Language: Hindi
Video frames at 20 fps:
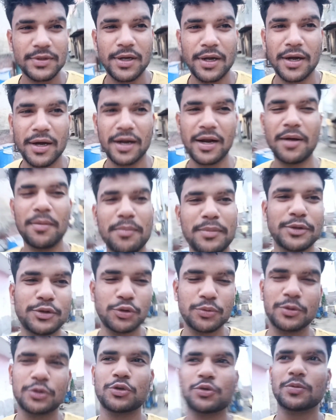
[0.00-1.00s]
अगर आप भी
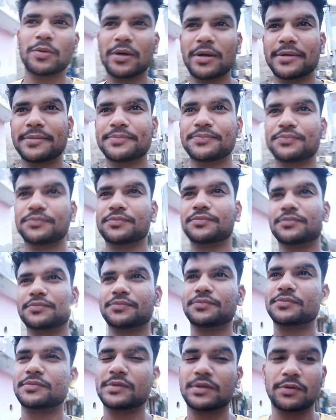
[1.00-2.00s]
सुबह सुबह
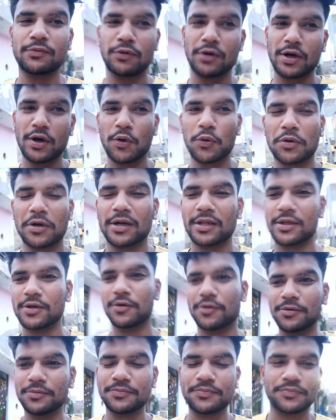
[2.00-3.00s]
वर्कआउट करते
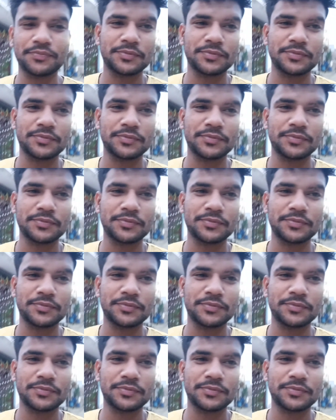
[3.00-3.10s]
हो